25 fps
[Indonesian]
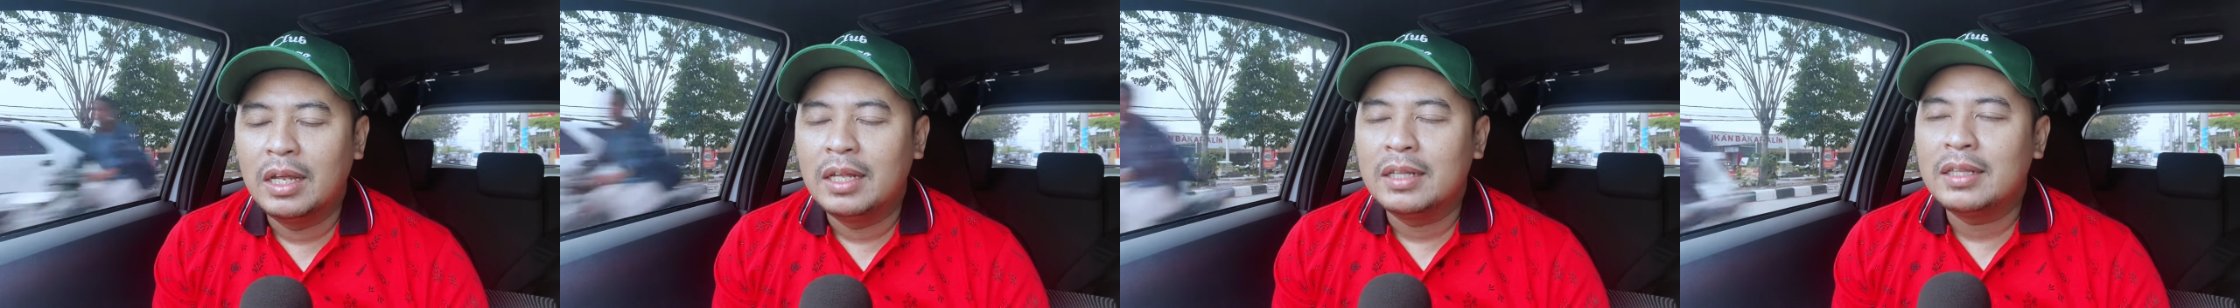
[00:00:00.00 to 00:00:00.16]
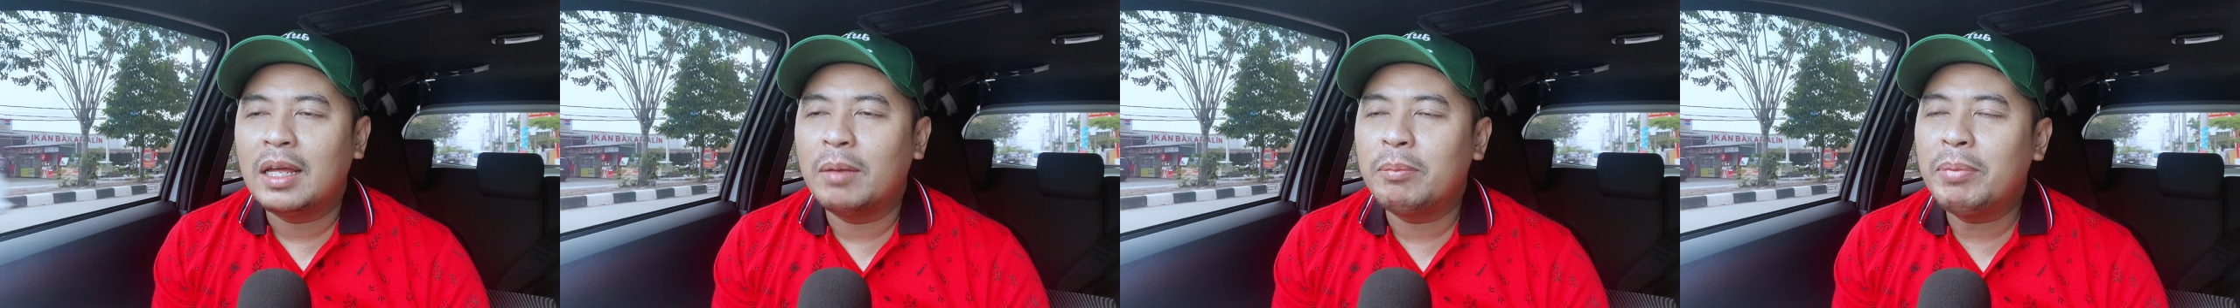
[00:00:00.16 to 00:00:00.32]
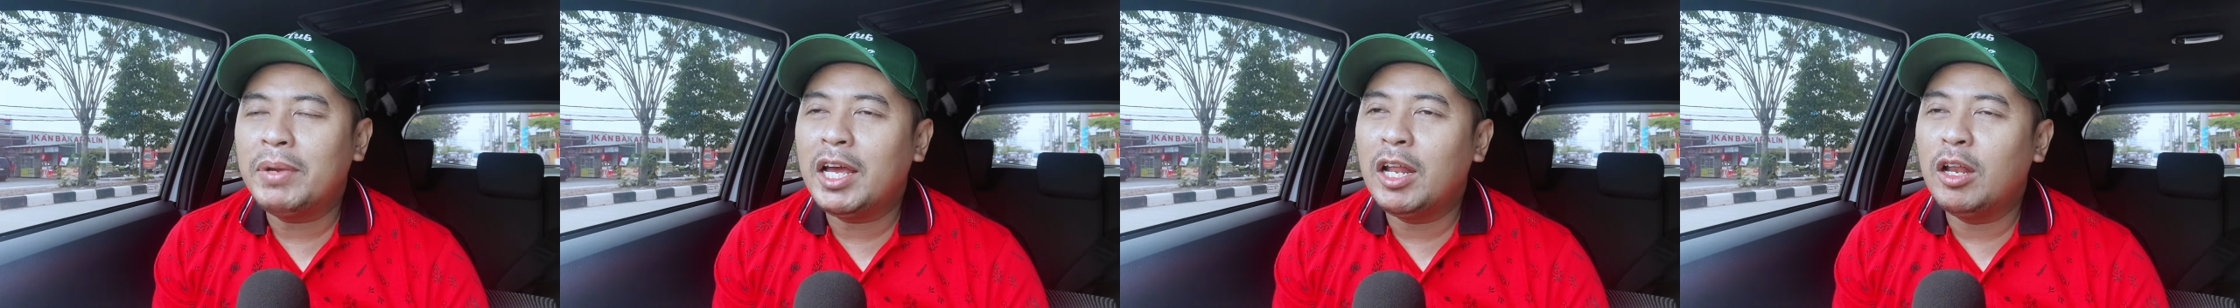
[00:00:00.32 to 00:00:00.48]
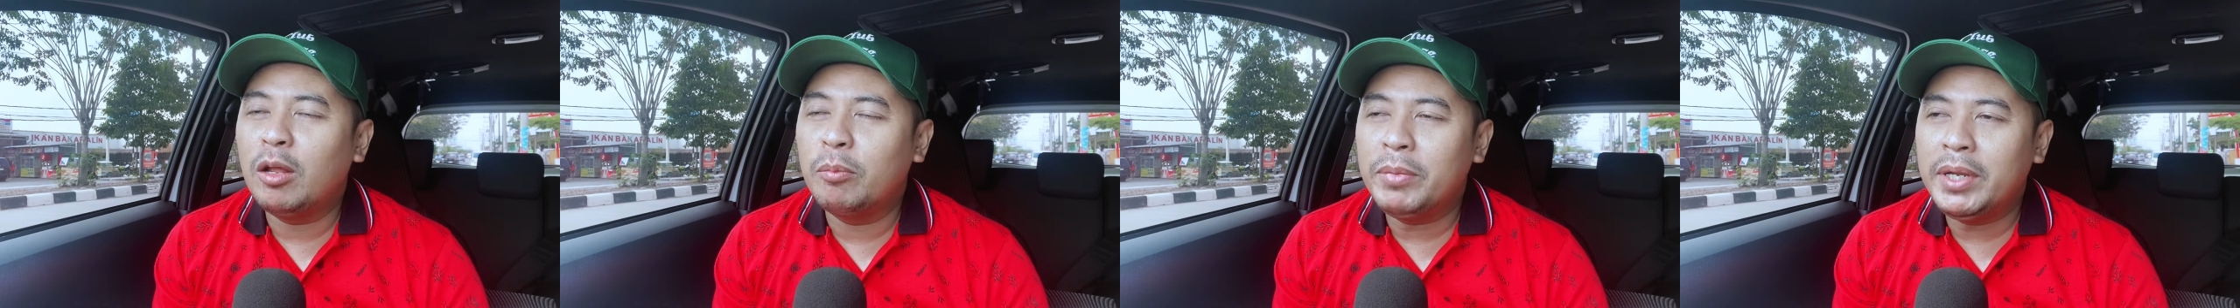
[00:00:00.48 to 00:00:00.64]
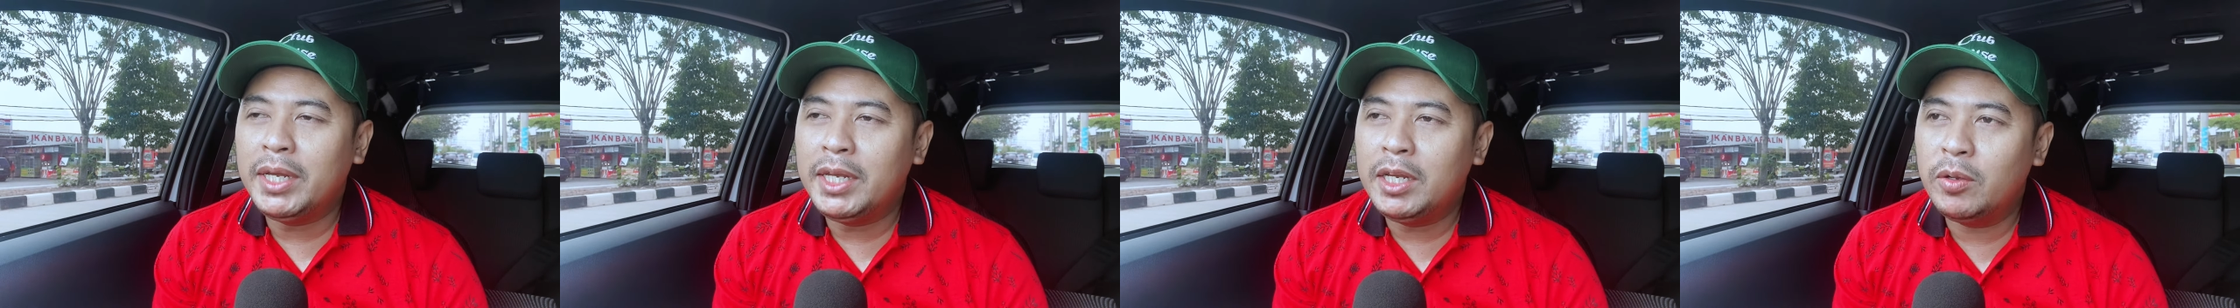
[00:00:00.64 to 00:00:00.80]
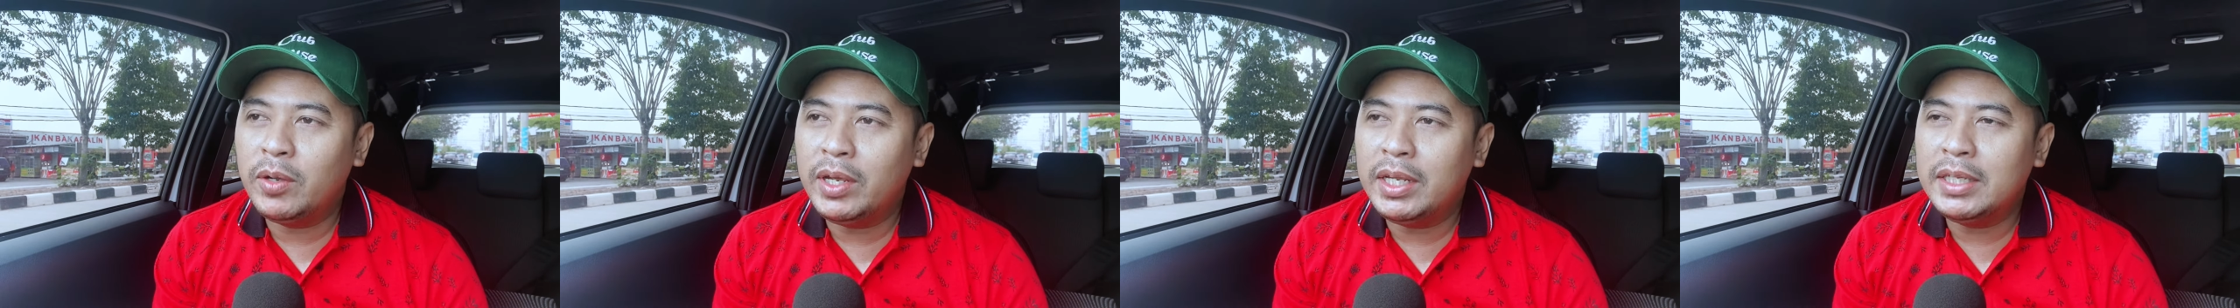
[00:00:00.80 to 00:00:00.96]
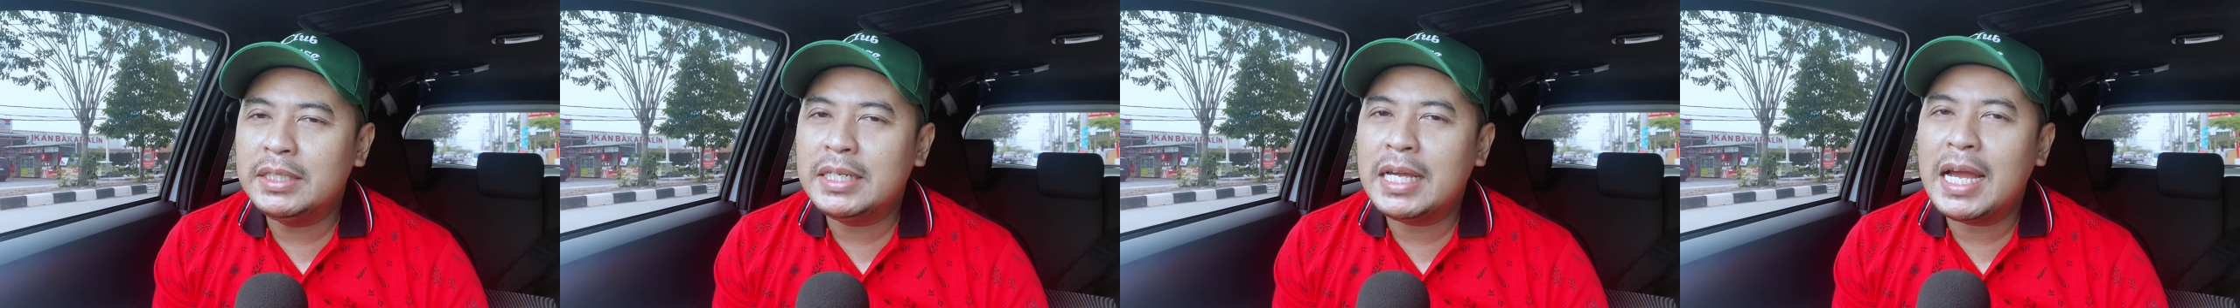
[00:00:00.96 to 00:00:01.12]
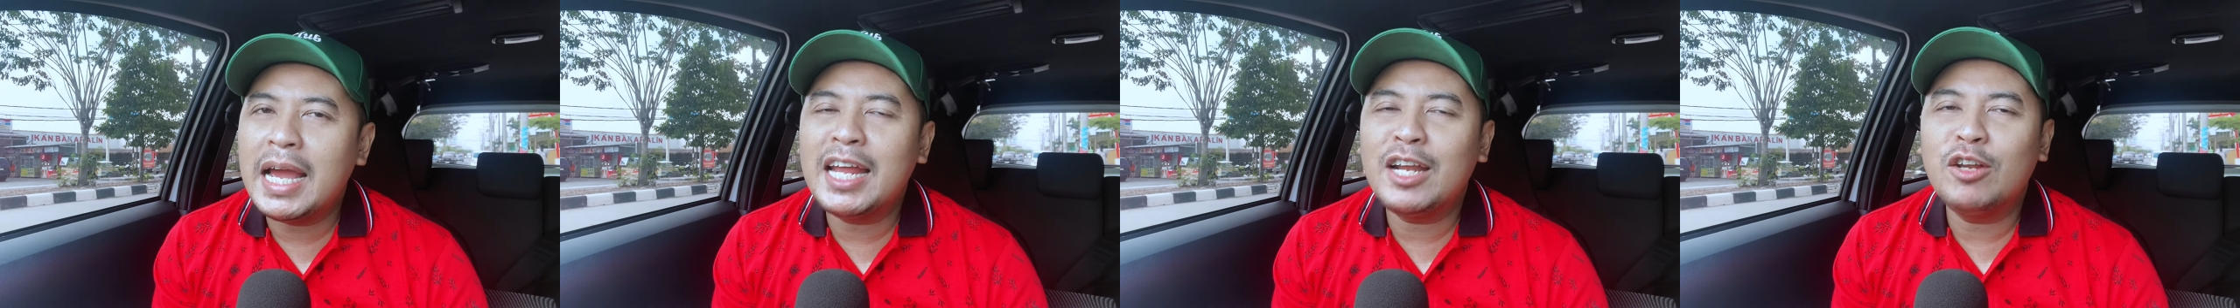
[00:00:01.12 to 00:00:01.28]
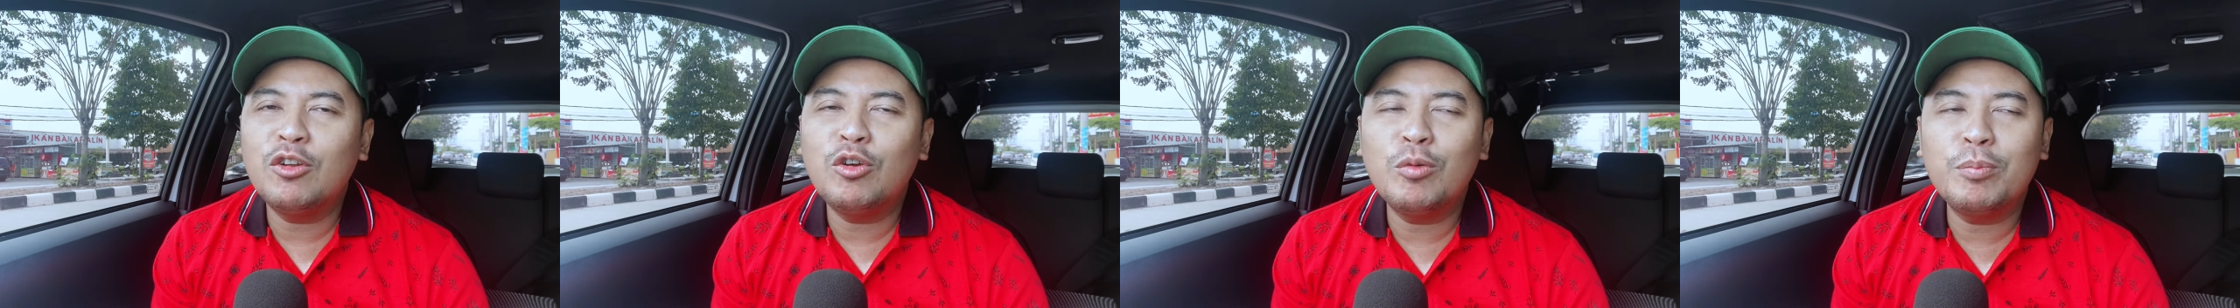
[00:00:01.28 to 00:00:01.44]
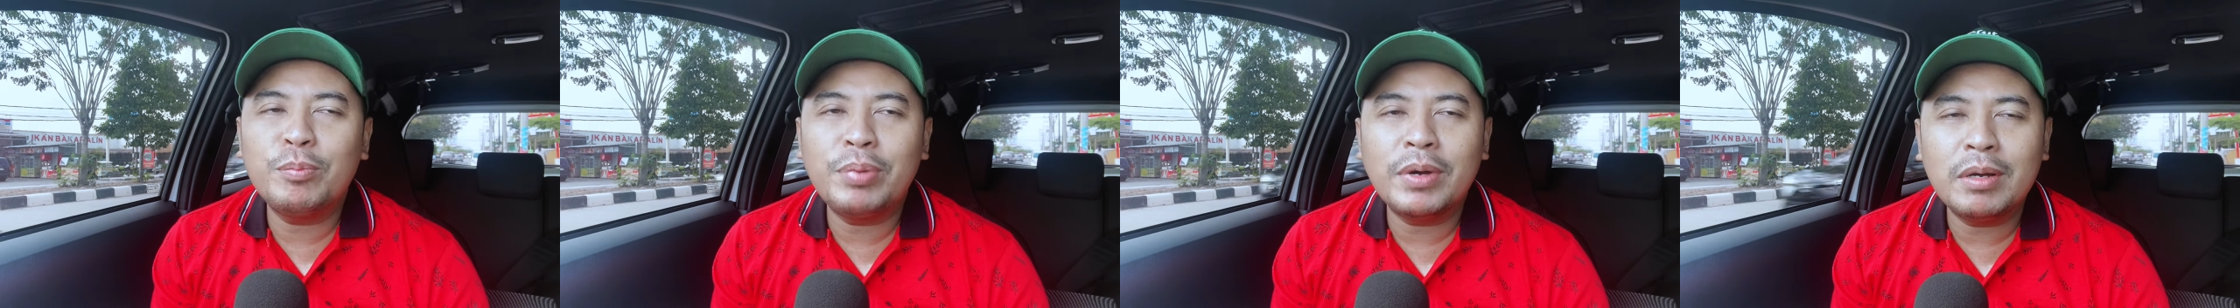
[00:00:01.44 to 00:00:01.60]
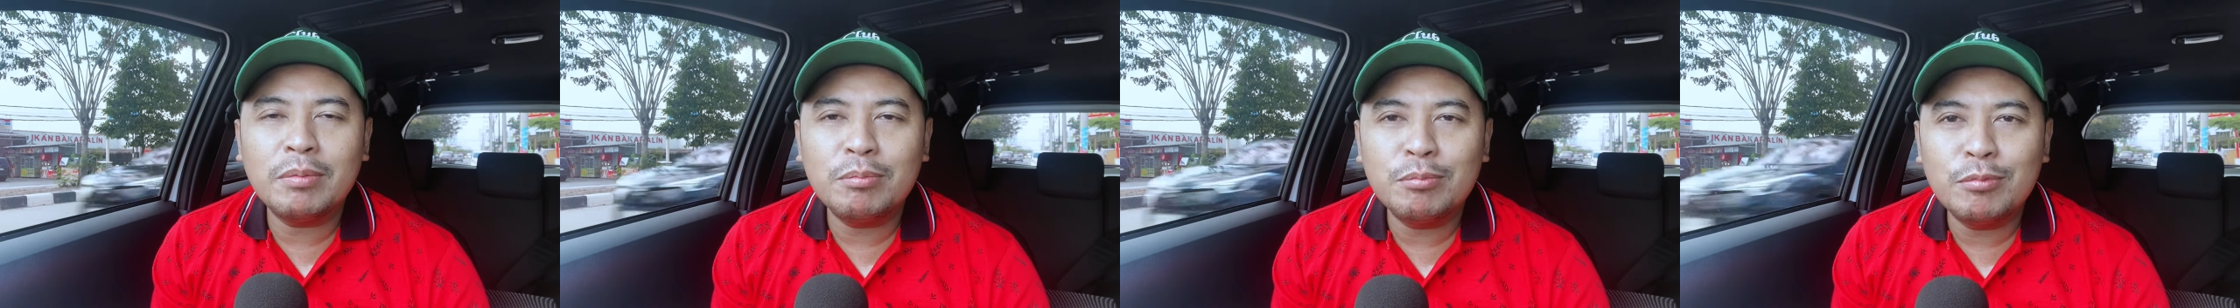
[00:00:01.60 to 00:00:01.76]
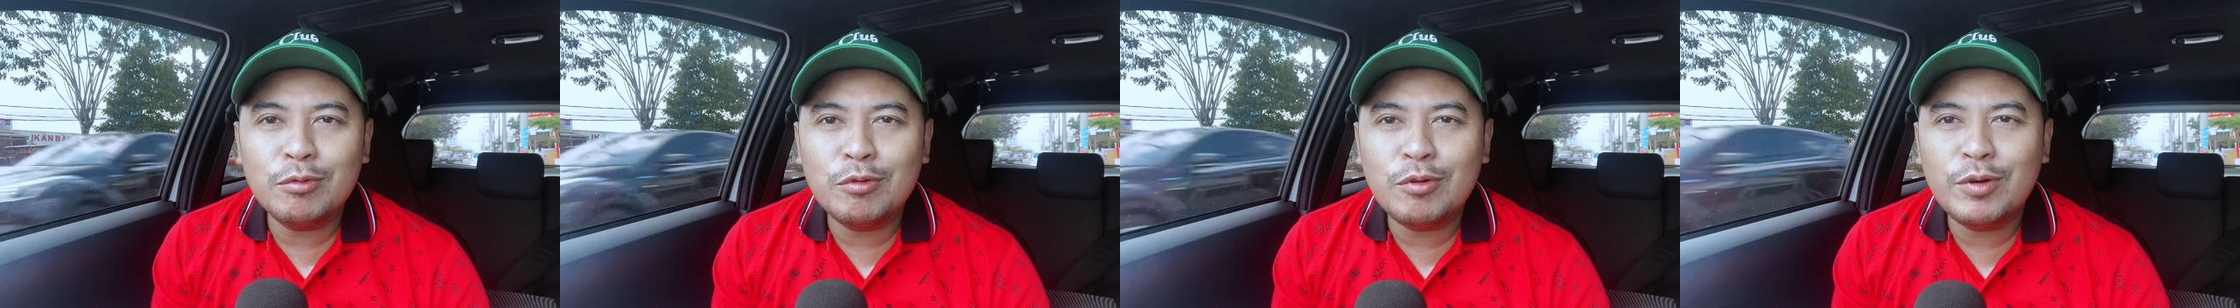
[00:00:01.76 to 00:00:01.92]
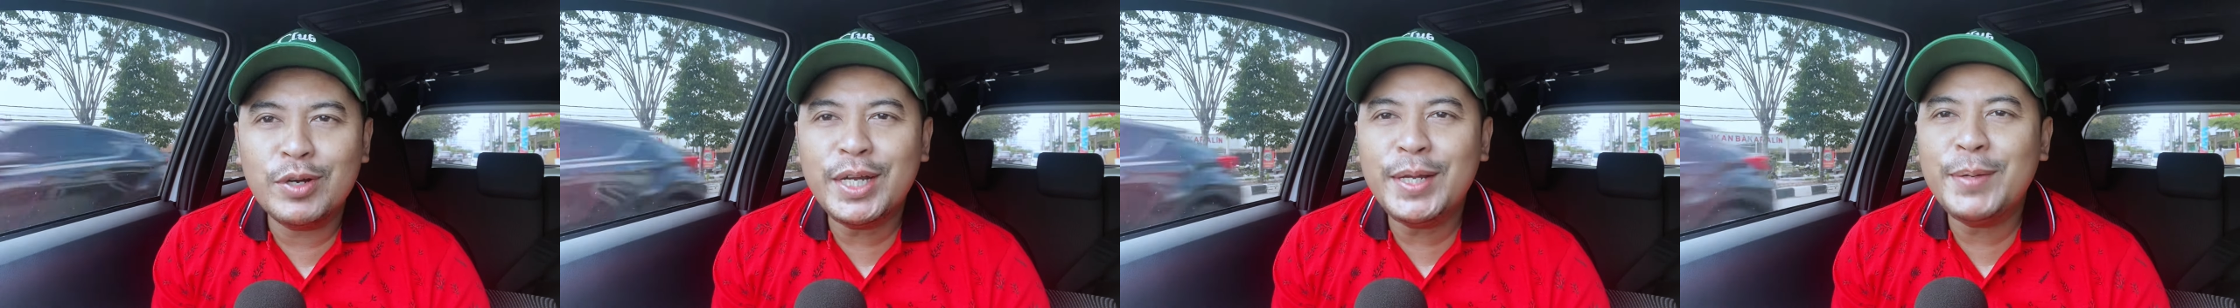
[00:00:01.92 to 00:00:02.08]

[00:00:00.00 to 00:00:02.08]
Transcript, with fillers: Tapi kalau videoin jangan lupa Bu